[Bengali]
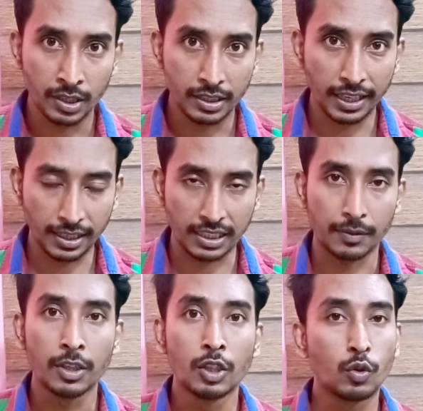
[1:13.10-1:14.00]
ঠিক আছে
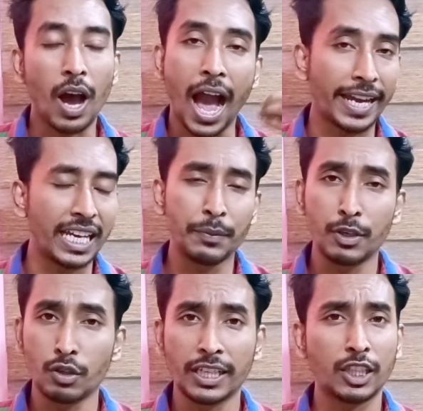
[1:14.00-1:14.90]
তো আগের
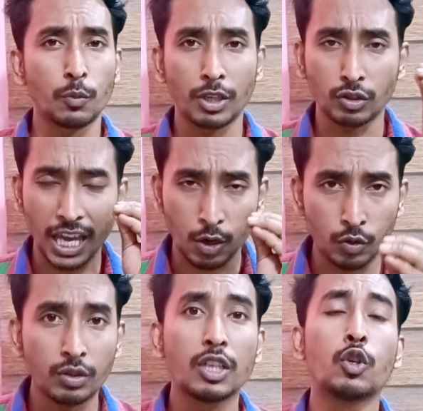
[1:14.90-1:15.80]
ভিডিও থেকে তোমরা যদি
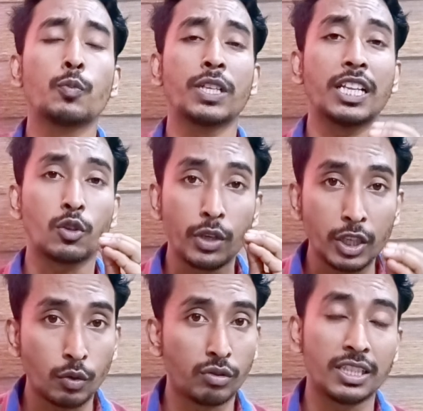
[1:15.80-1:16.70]
এখন ইউটিউব চ্যানেল তৈরি
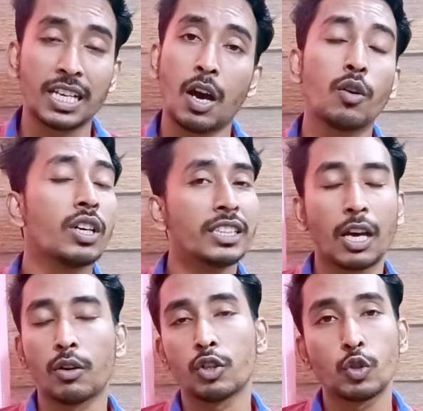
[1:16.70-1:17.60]
করতে যাও
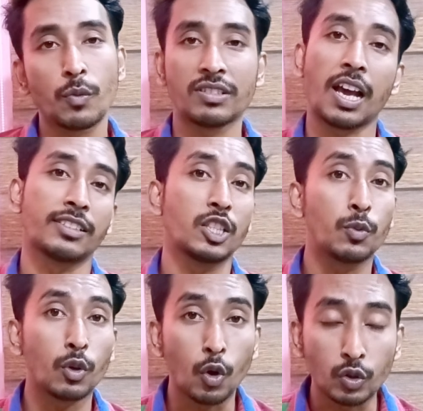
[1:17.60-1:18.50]
তাহলে কিন্তু তোমরা
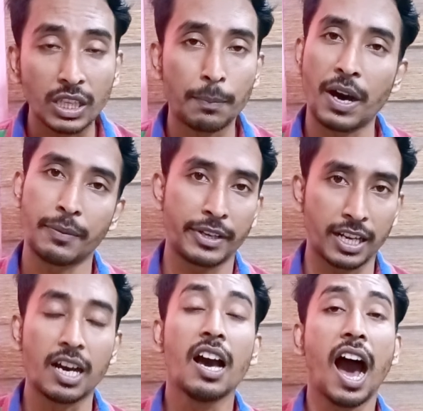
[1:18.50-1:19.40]
সাকসেসফুল হতে পারবে
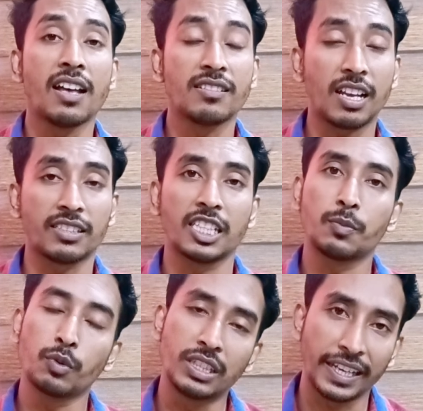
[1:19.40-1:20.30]
না
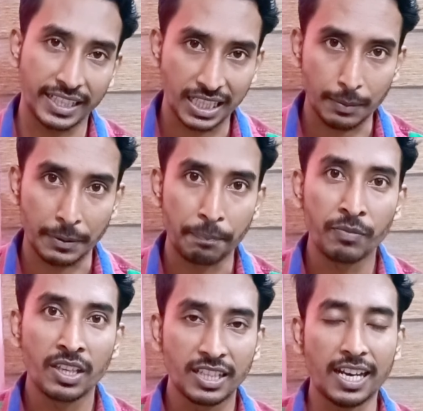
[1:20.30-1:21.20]
আনসাকসেসফুল থেকে যাবে
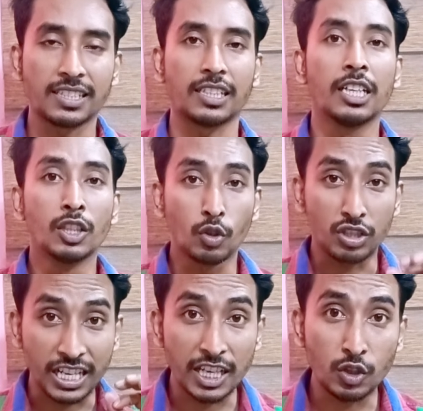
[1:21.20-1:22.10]
ঠিক আছে তো
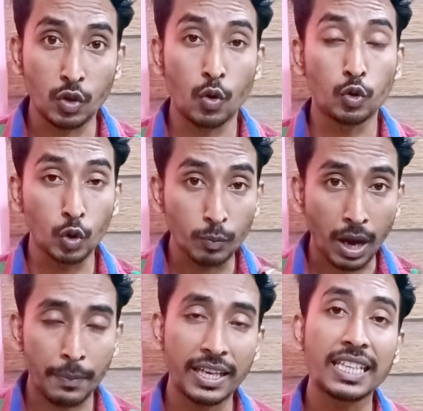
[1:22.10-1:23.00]
সেই জন্য
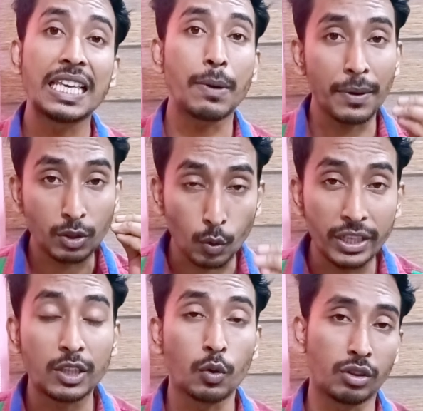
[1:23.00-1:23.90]
নতুনভাবে কিভাবে
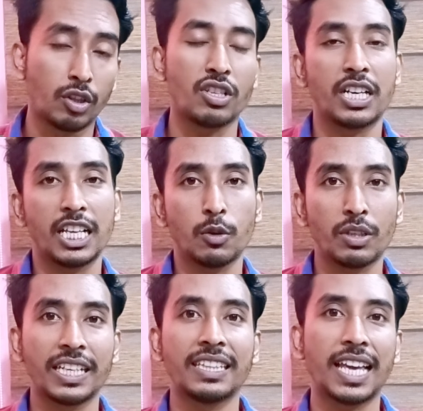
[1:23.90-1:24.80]
তৈরি করতে হয় সেটাই
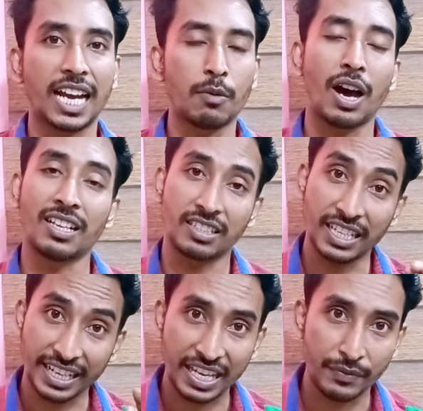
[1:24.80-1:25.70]
তোমাদেরকে দেখাবো
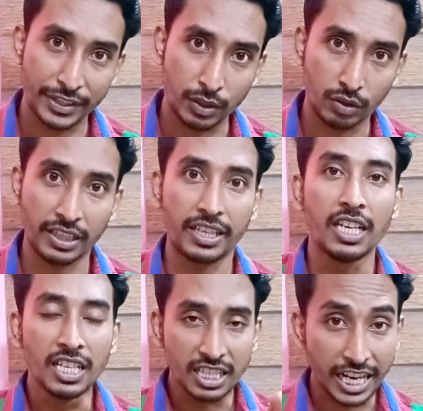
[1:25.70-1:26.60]
আজকের এই ভিডিওতে
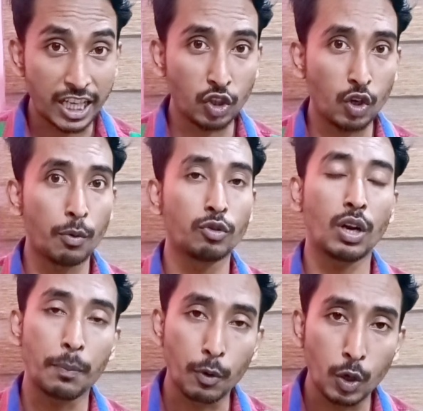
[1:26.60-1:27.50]
সেই জন্য
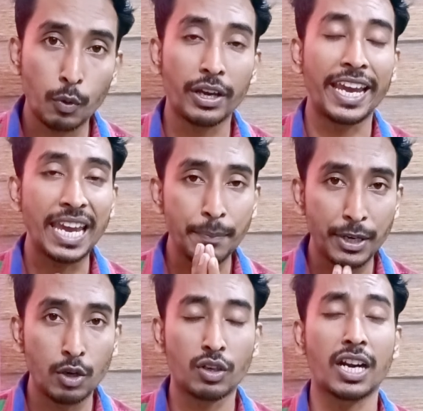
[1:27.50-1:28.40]
বন্ধুরা বলবো এই
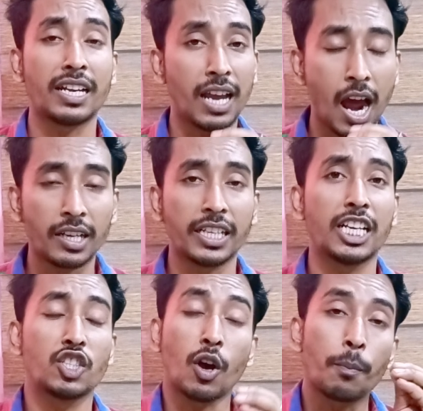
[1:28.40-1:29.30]
ভিডিওটা না
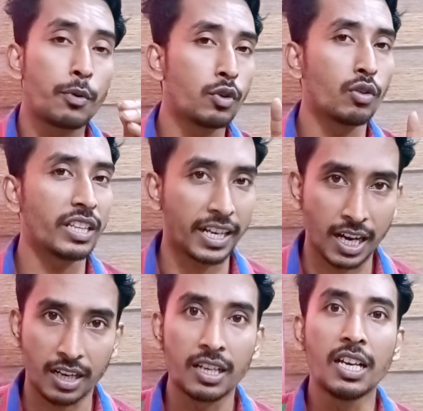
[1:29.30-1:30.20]
টেনে সম্পূর্ণ
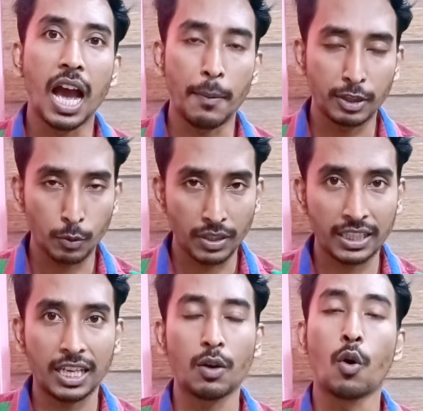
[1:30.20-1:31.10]
দেখার আমি
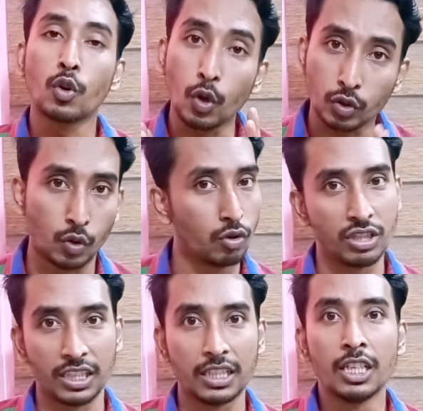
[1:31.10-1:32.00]
তোমাদেরকে অনুরোধ
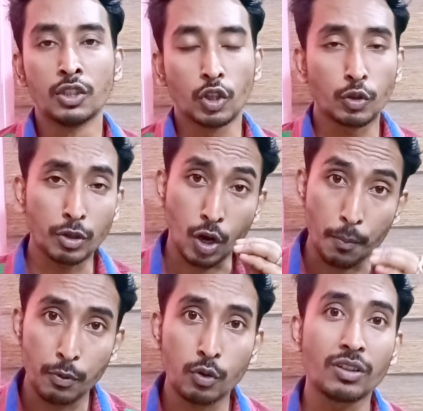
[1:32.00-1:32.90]
করছি যদি তোমরা
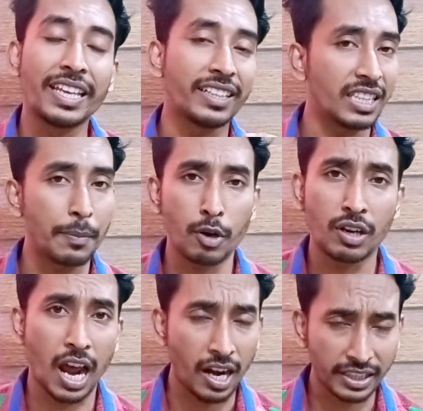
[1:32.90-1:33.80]
সম্পূর্ণ দেখতে পারো
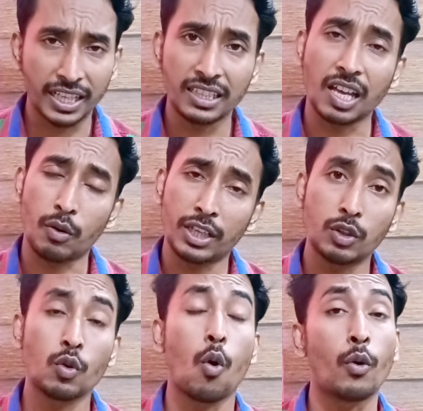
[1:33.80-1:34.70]
না টেনে তাহলে
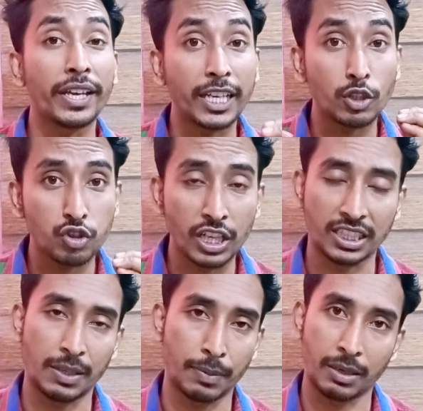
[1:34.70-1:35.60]
কিন্তু অনেক কিছু
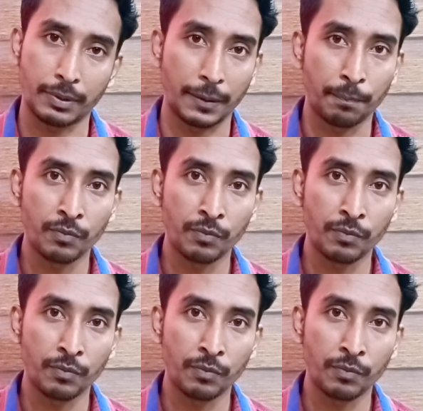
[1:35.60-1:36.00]
শিখতে পারবে